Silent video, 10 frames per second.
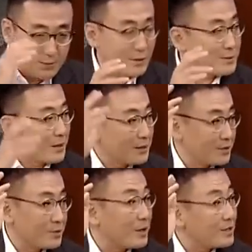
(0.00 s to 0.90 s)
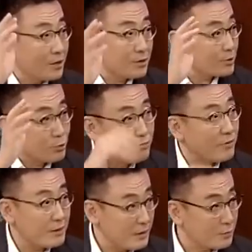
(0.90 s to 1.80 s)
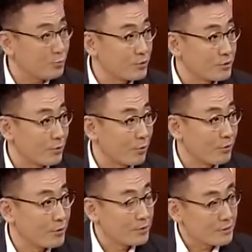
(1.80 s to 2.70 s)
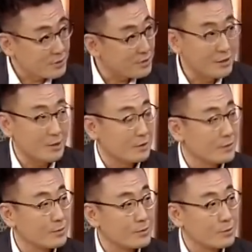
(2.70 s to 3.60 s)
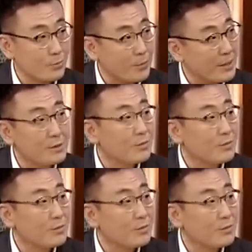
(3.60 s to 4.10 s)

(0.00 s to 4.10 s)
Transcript: 这咱在央视春晚演出的时候，嗯，心里是不是就没